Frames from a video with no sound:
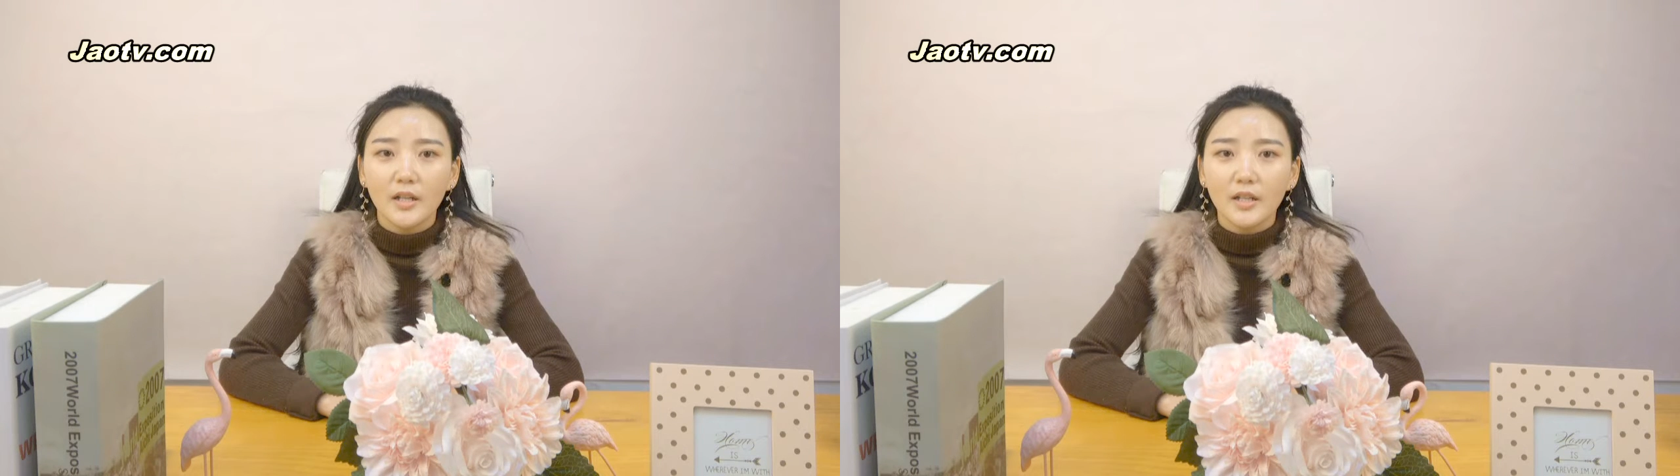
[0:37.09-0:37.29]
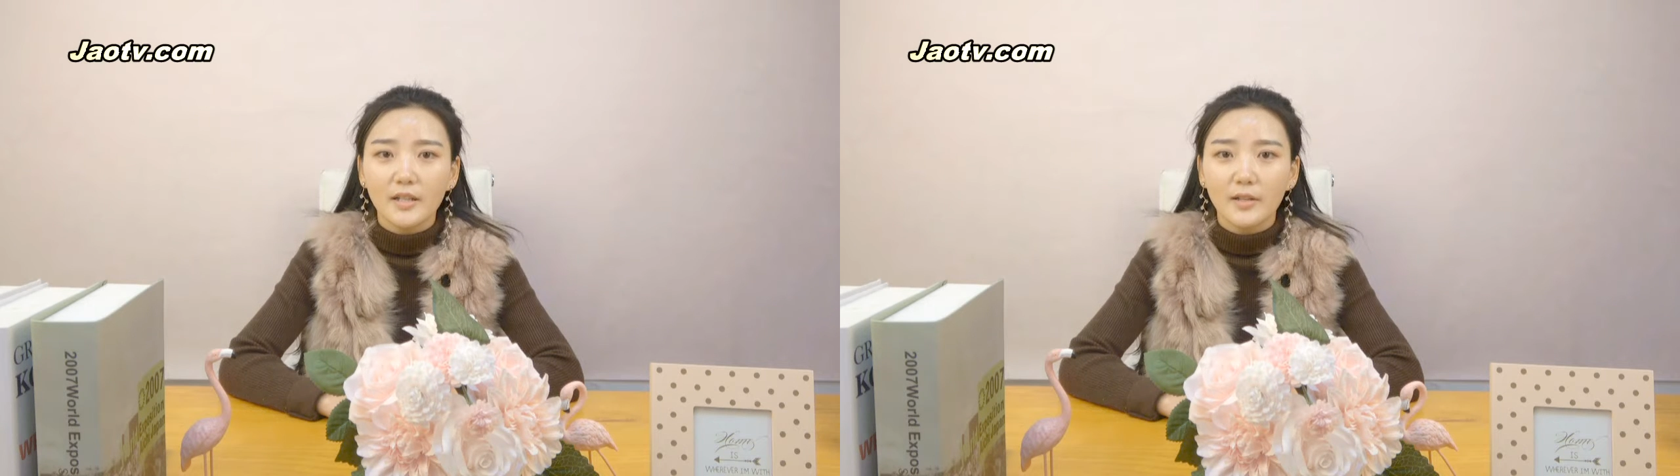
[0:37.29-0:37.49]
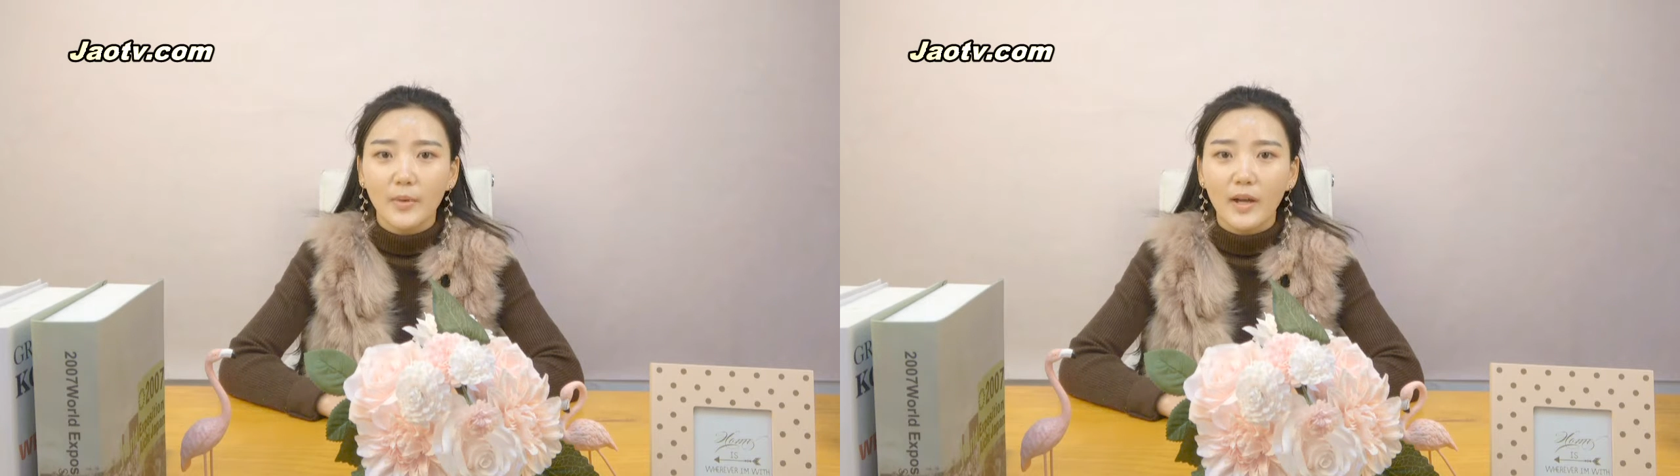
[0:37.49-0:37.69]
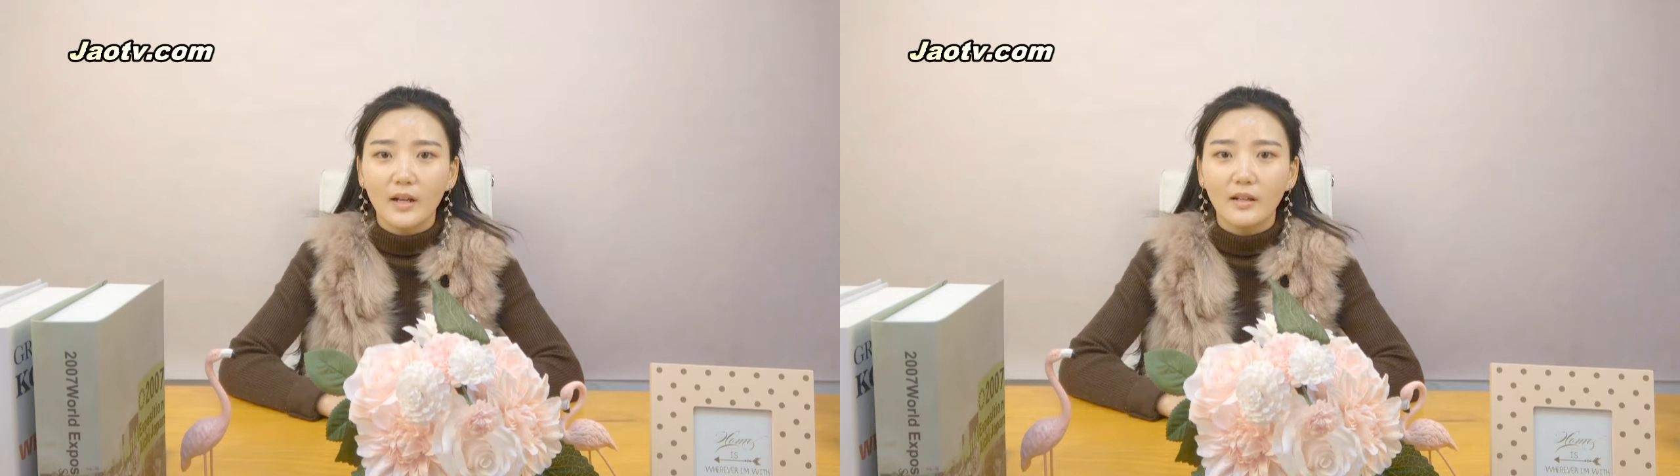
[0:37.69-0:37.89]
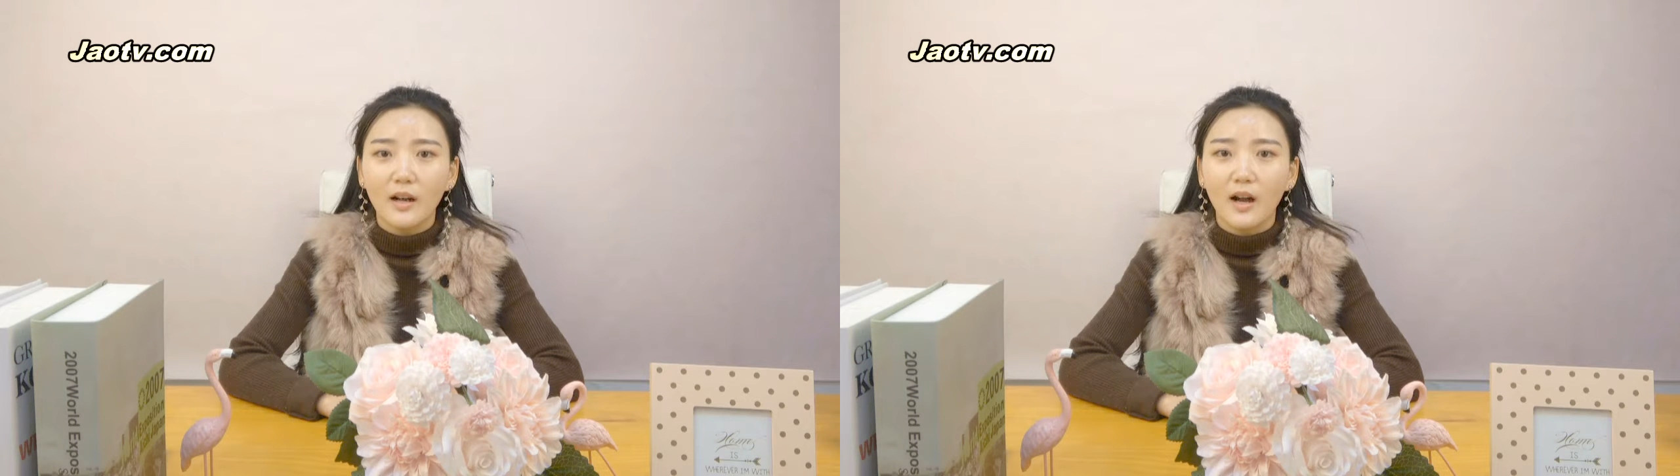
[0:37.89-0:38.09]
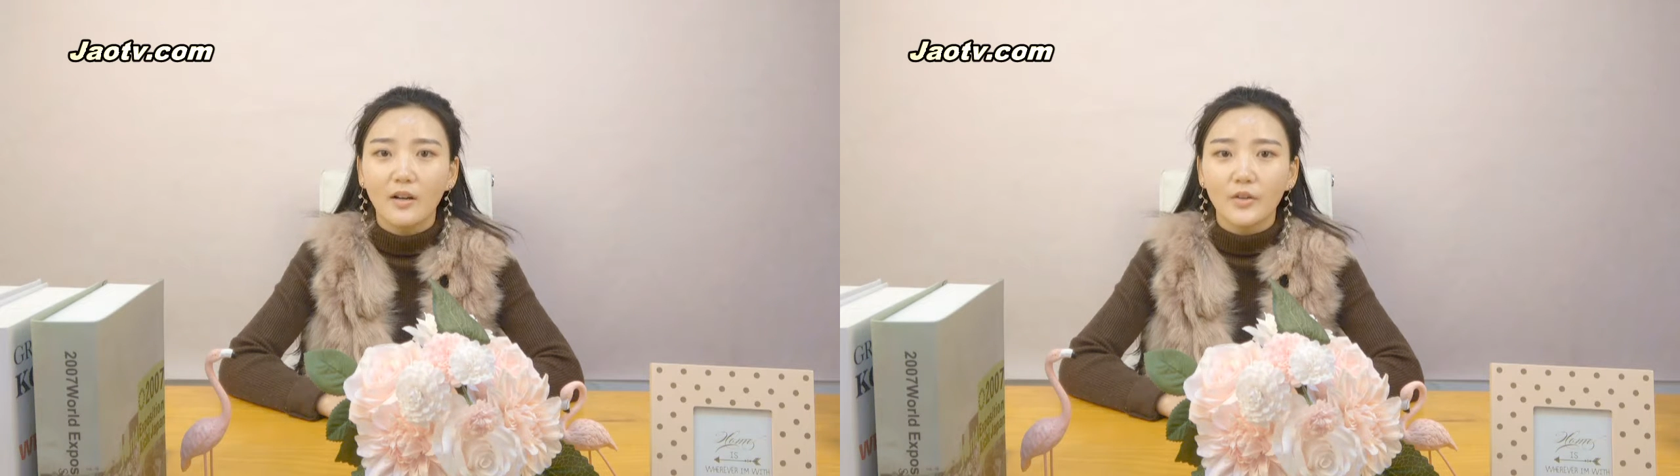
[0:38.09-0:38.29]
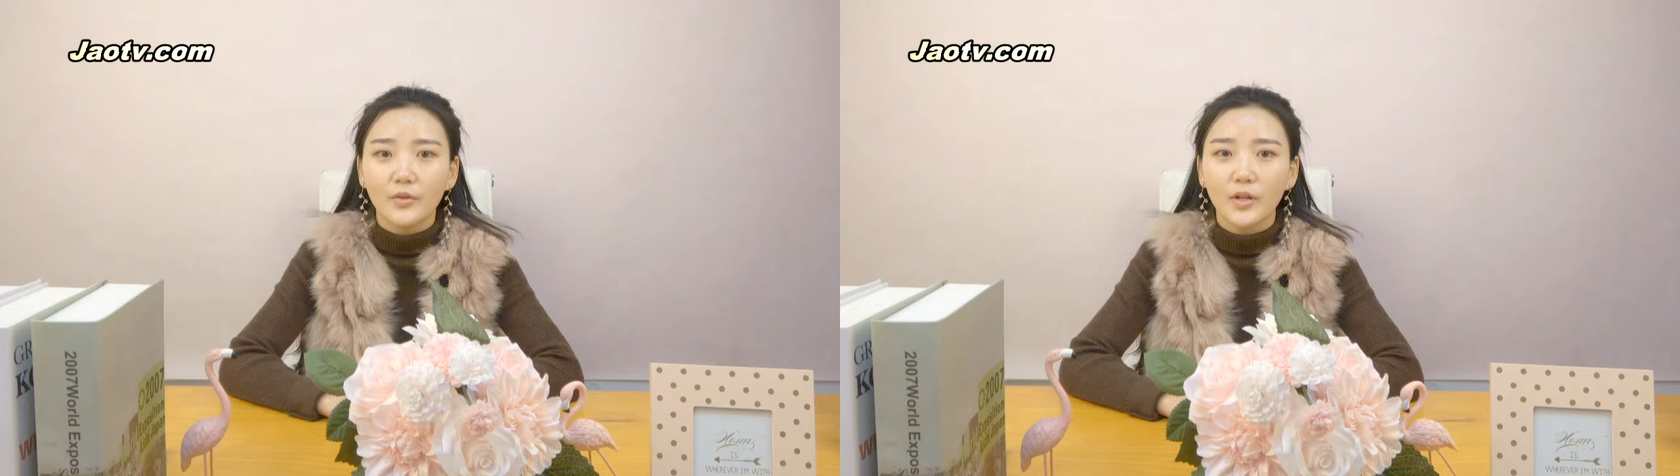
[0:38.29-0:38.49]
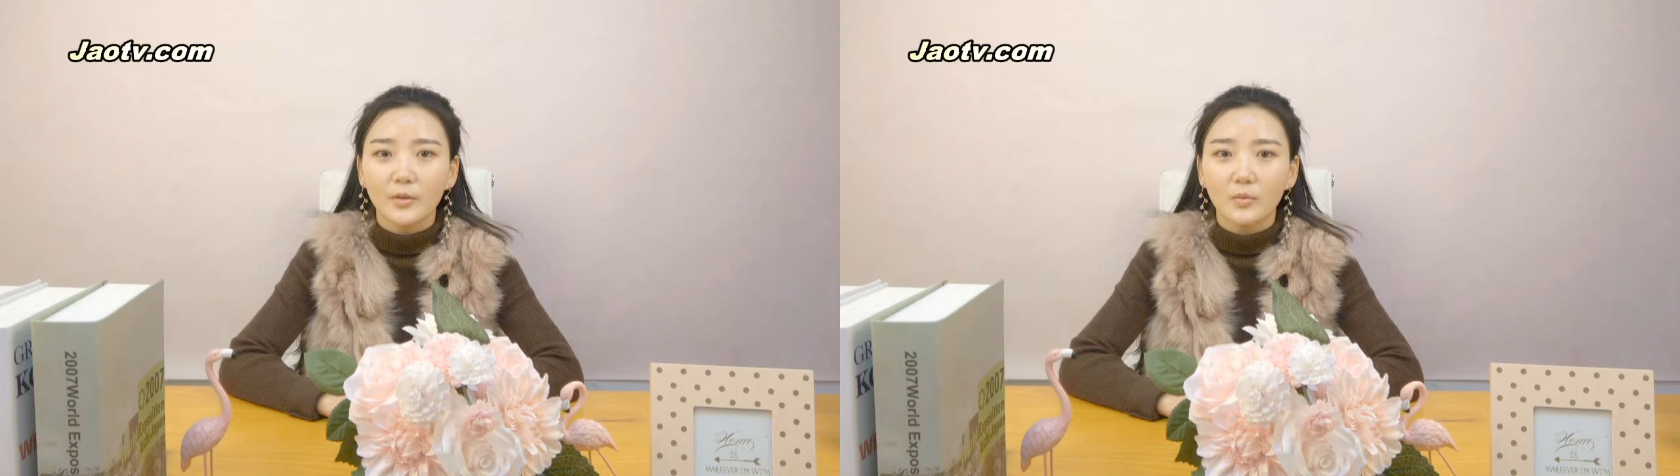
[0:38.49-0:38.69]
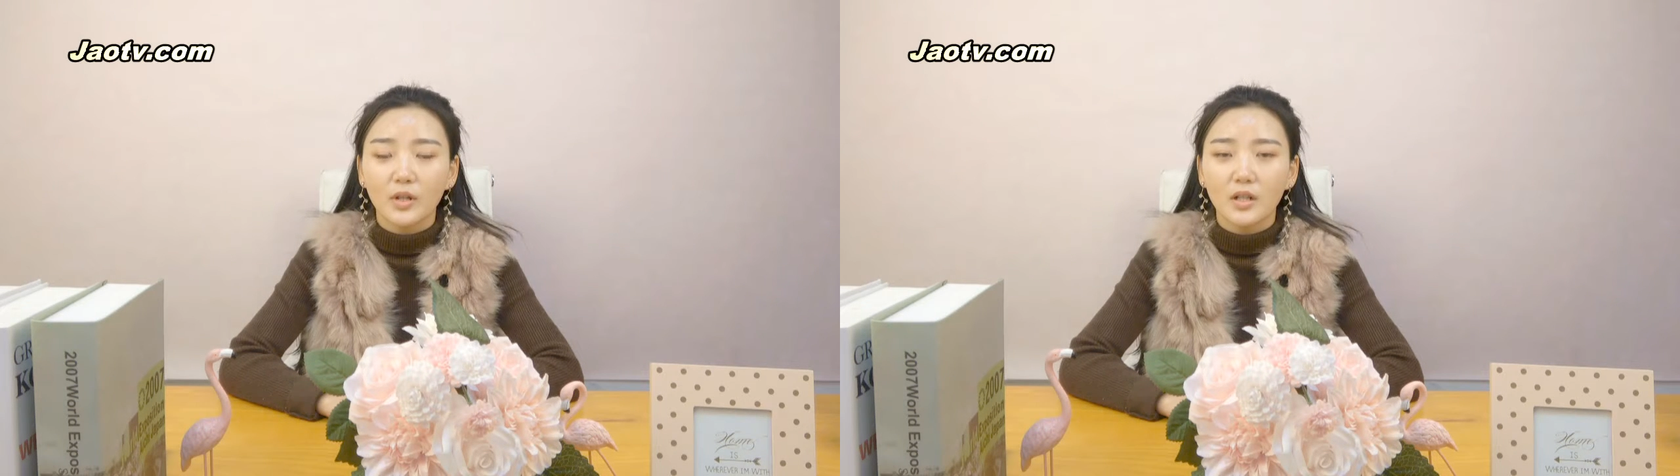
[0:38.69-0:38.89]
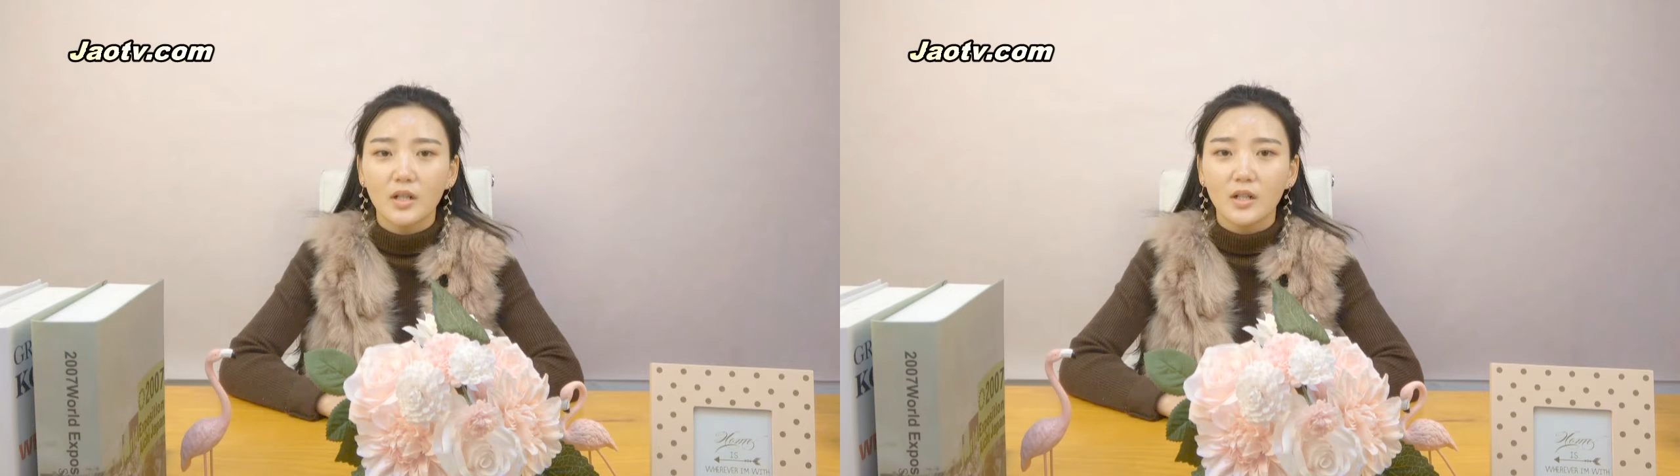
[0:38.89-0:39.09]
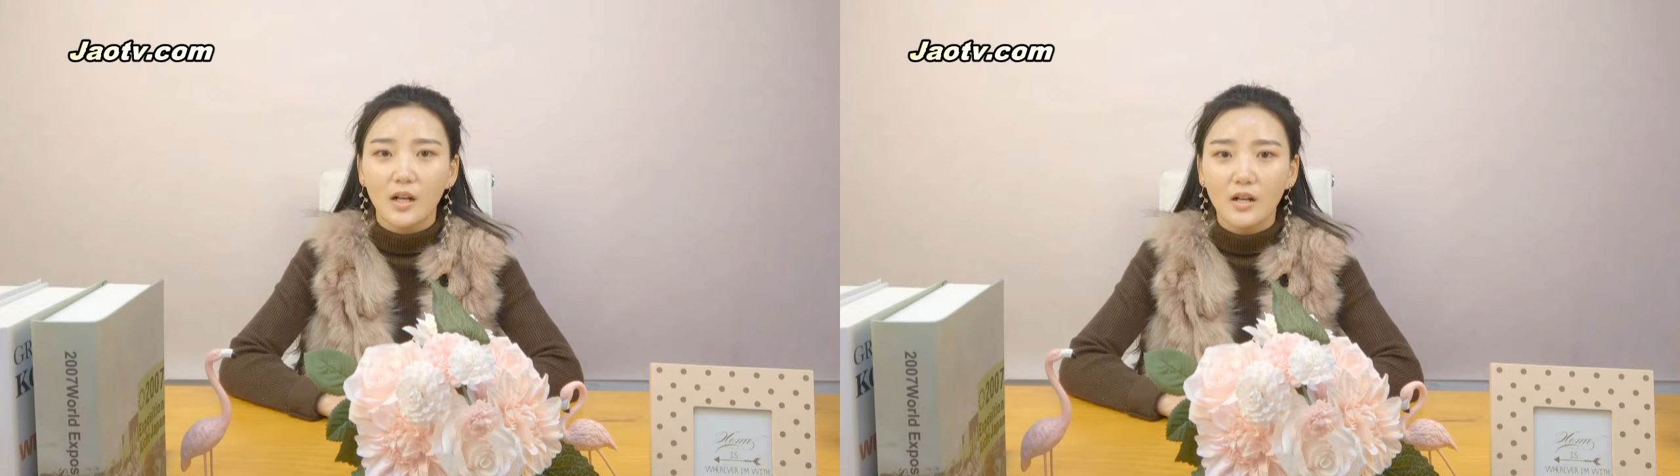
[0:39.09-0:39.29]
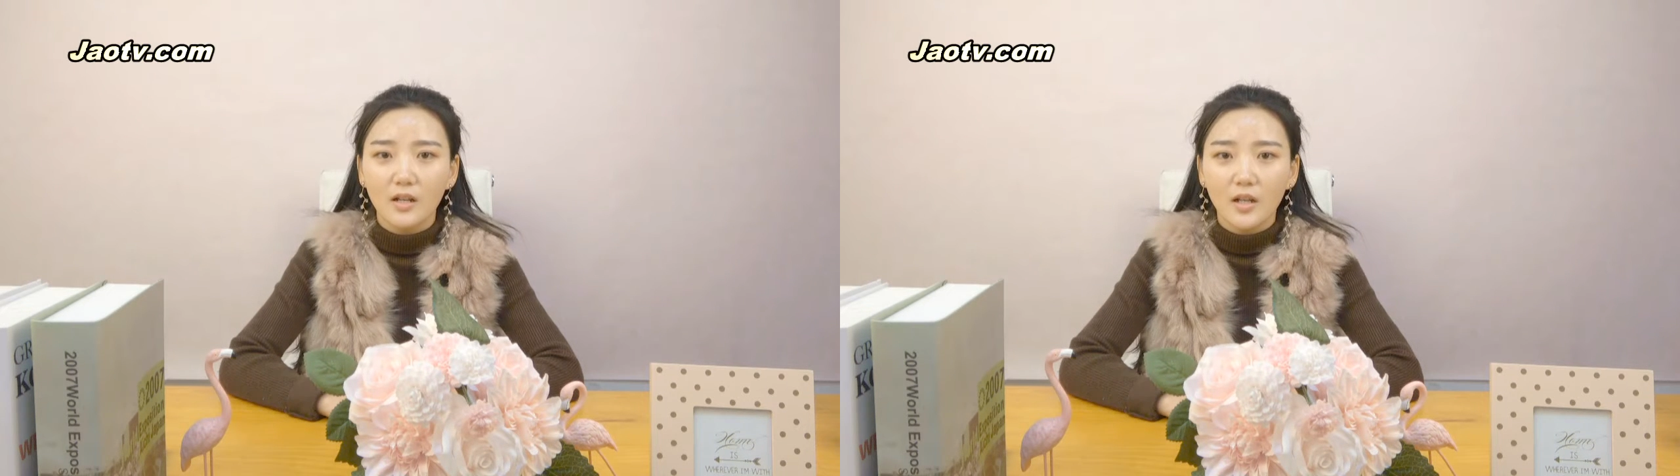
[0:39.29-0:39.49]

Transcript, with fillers: 异性缘很好，有很多哥哥。